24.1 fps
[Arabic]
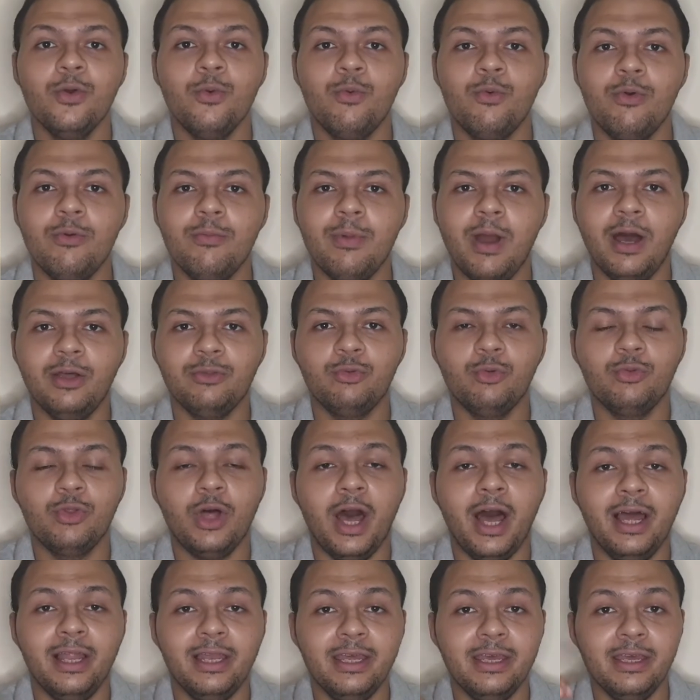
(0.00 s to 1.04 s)
ومحطوط
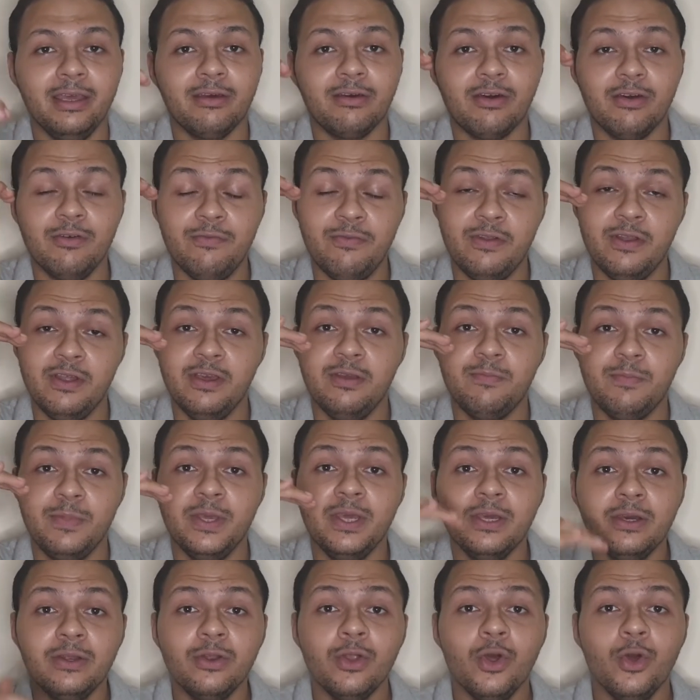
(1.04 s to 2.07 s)
عليه قفل
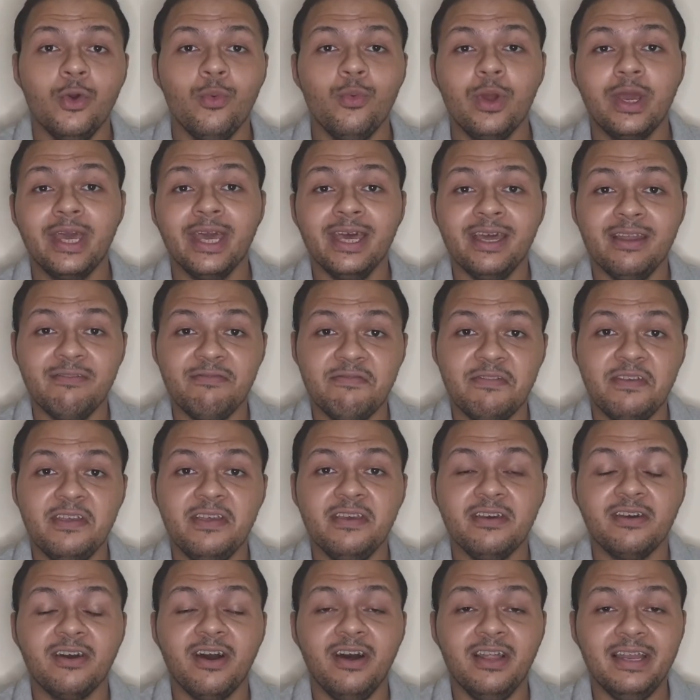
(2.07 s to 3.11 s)
كبير وكان في
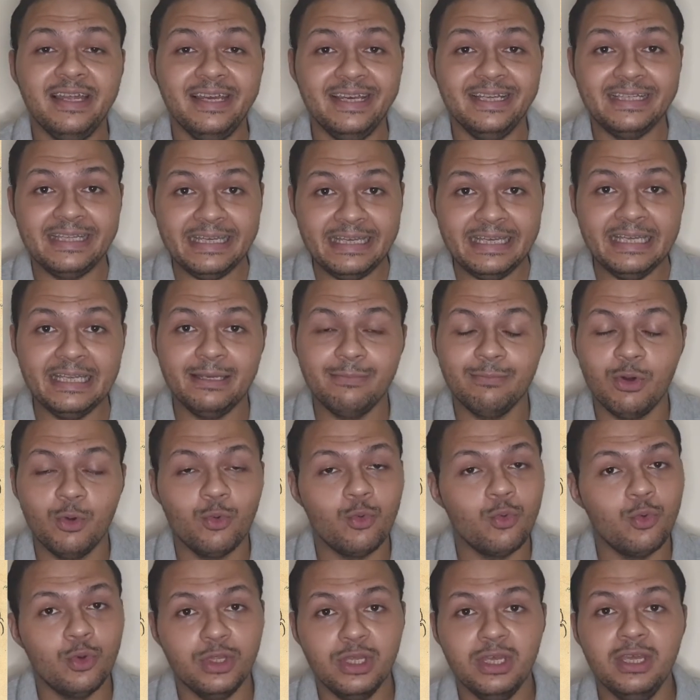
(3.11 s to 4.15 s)
قلعتين
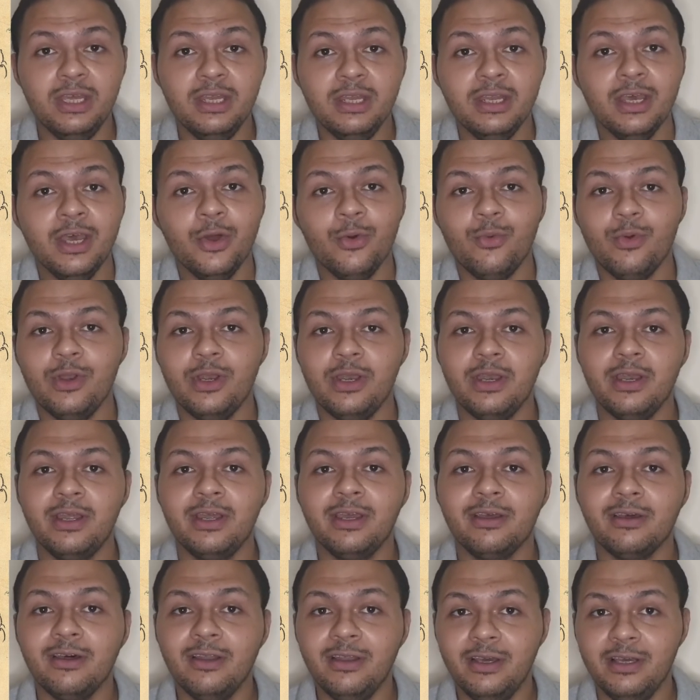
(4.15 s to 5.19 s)
موجودين وان
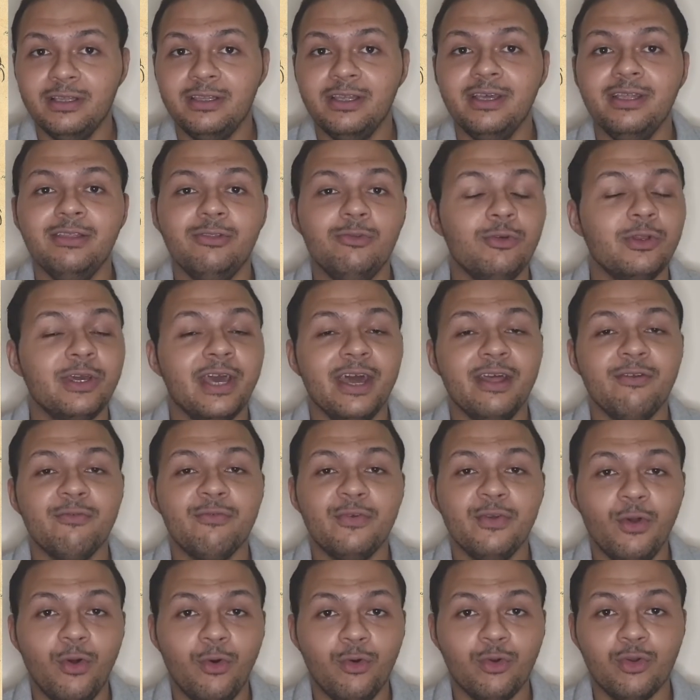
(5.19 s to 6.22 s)
القلعتين دول كان
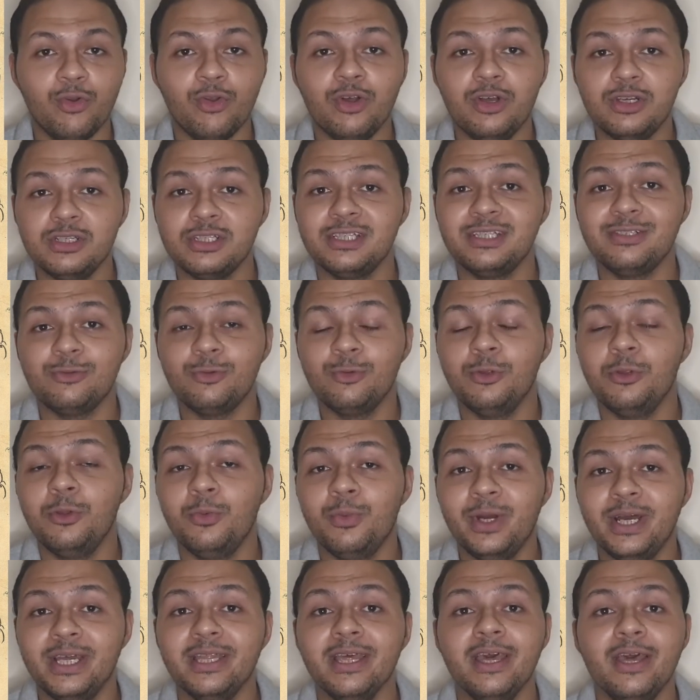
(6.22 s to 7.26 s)
في حراس طول
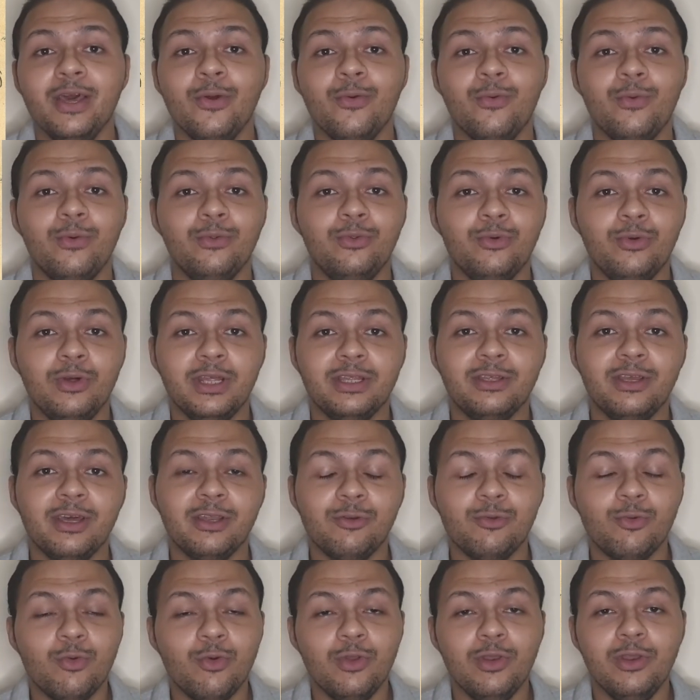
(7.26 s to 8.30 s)
الوقت ودول
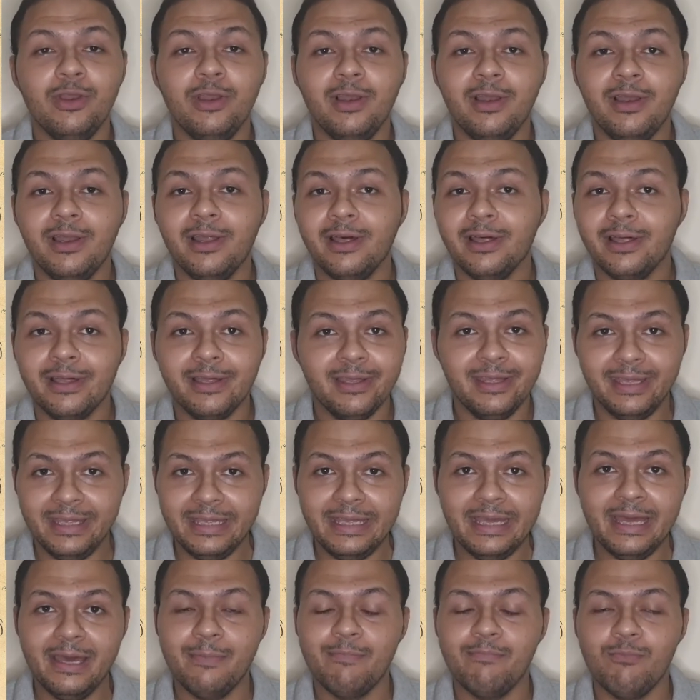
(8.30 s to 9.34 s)
كان كل
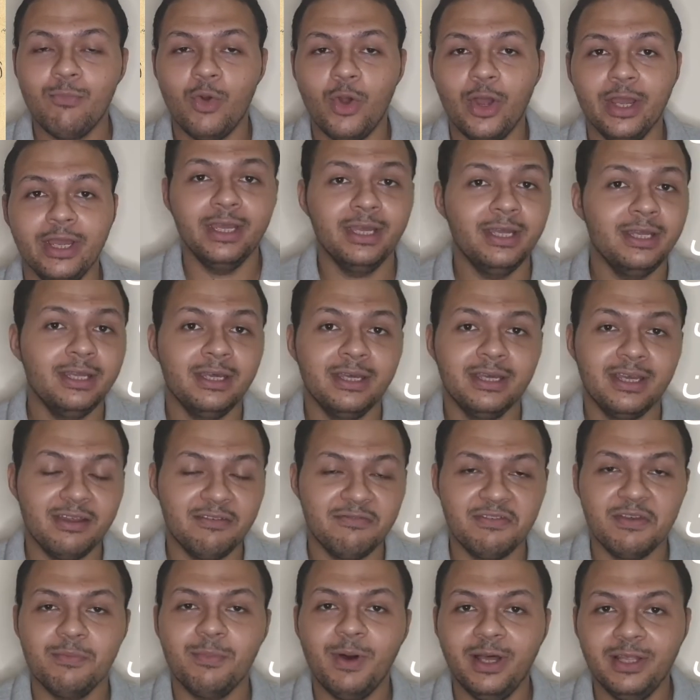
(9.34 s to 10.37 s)
ايام معينه كان
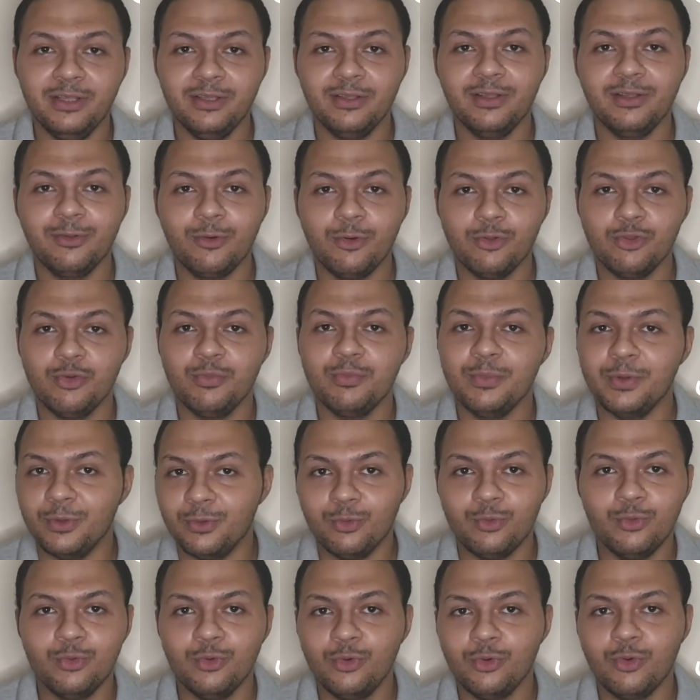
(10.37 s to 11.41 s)
في بعض الكتب
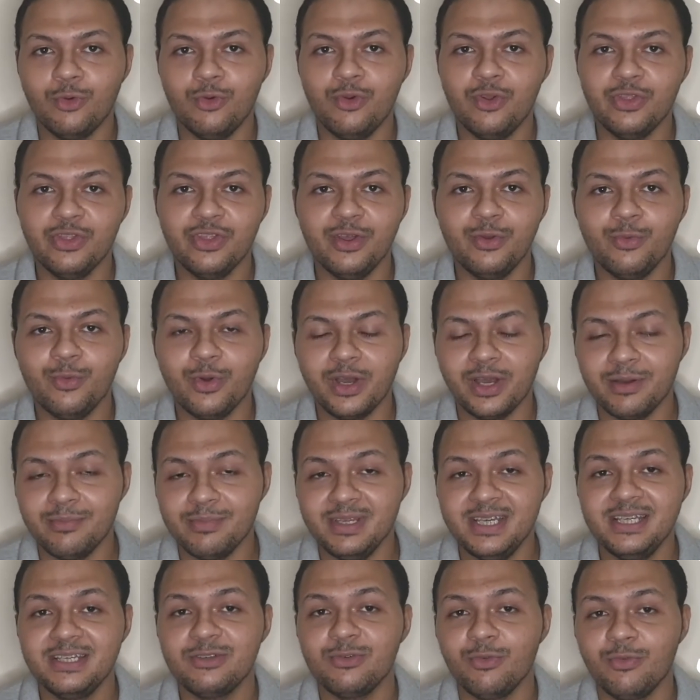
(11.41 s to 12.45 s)
بتقول كل اثنين
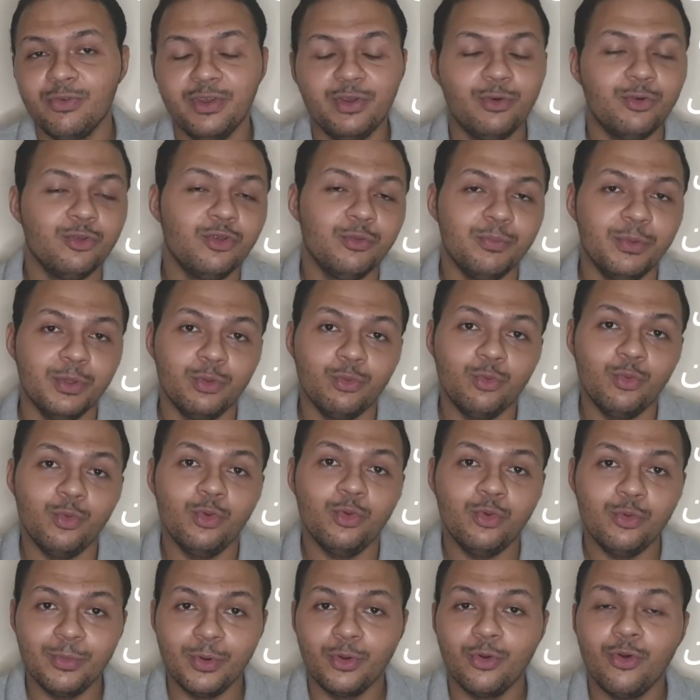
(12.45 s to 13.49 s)
وخميس وفي كتب بتقول
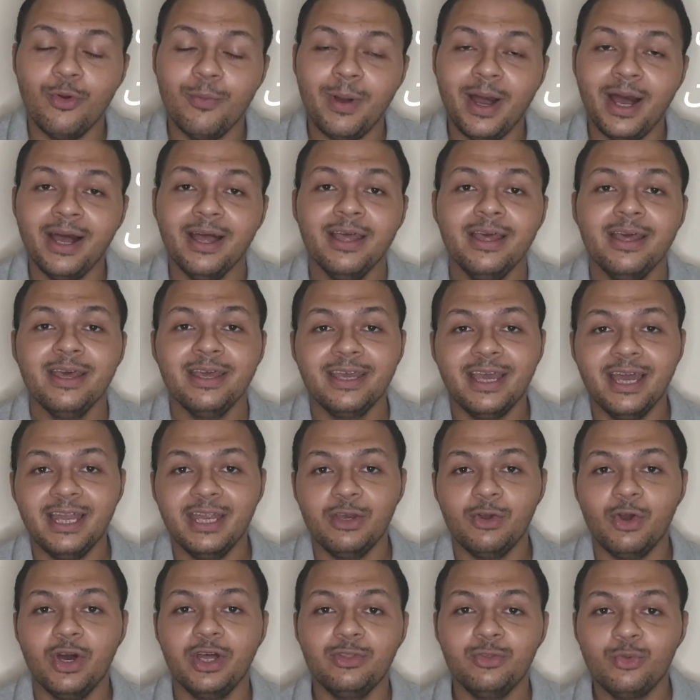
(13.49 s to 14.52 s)
يوم الجمعه كانوا
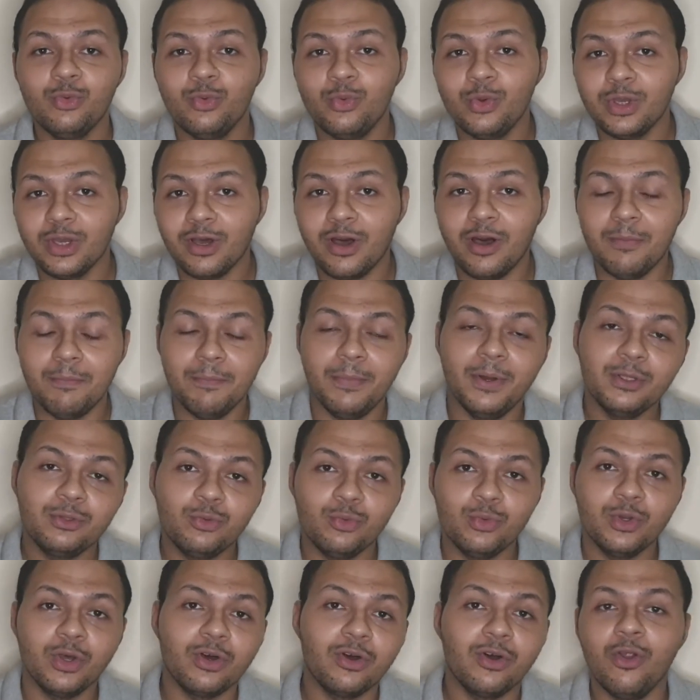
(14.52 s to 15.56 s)
يعدوا ويخبطوا
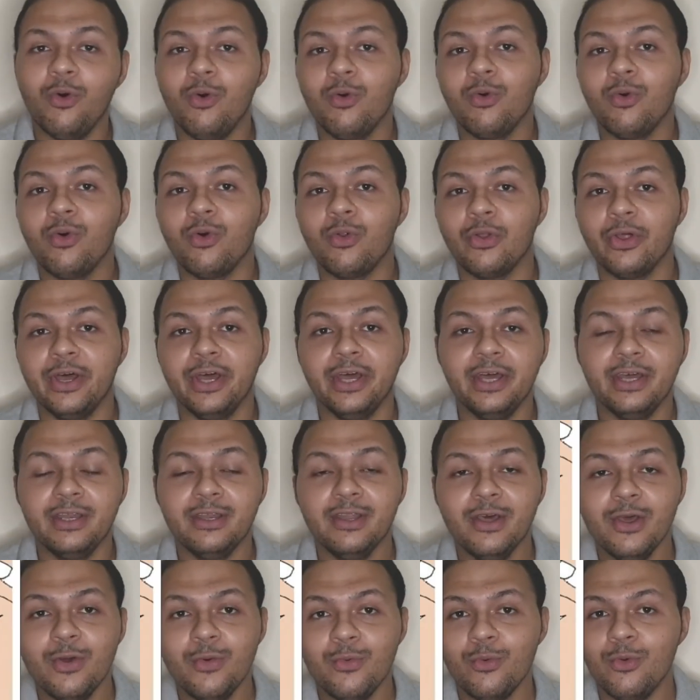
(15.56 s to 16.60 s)
ويقراوا القران
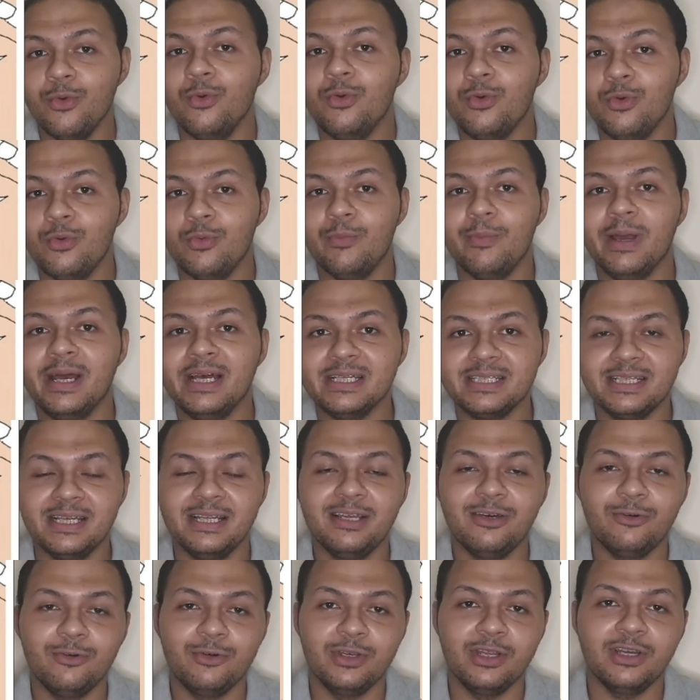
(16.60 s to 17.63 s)
ويقولوا ما زال
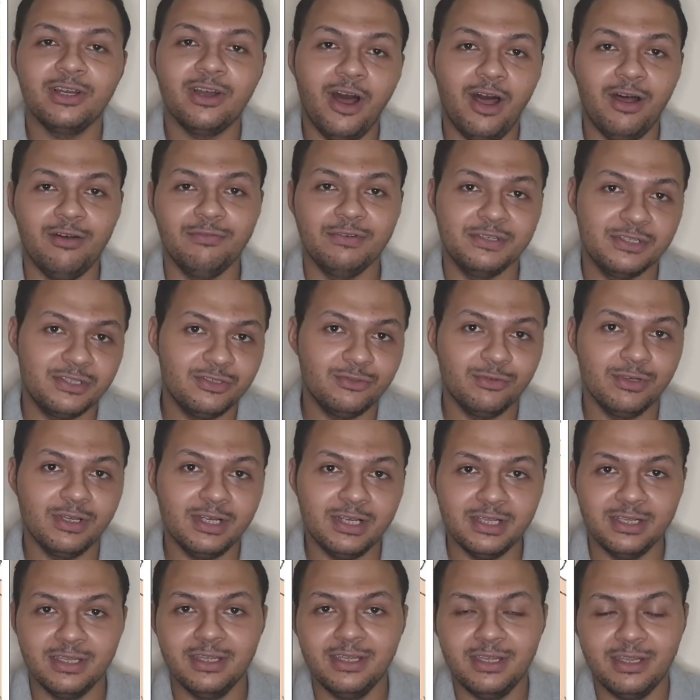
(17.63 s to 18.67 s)
هناك حافظون
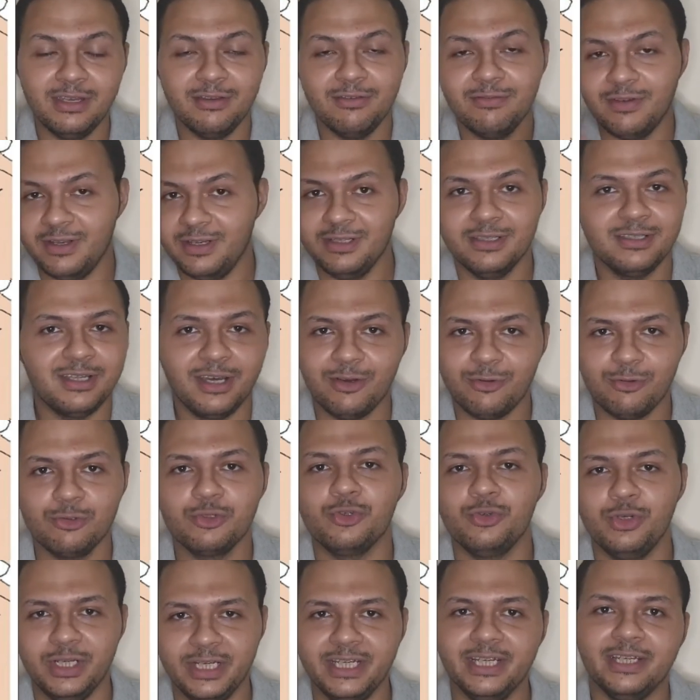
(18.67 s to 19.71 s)
للدين فلن
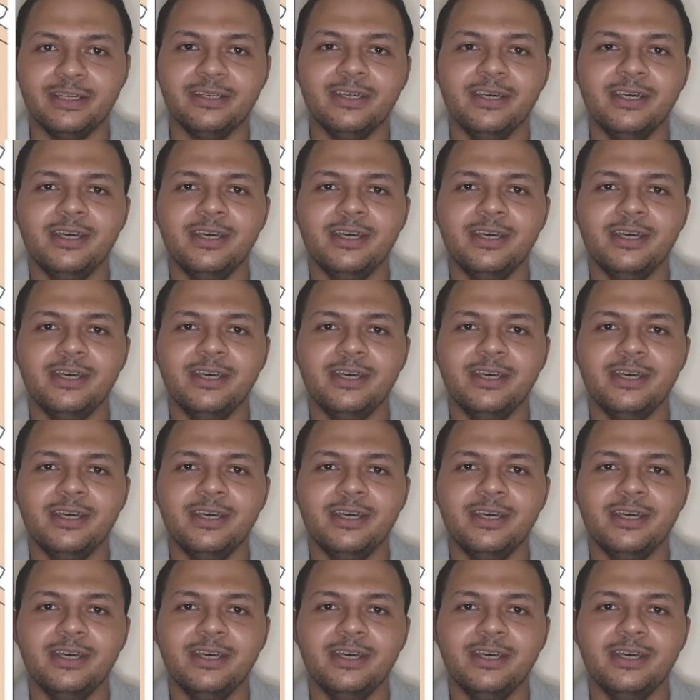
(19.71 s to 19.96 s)
تخرجوا الان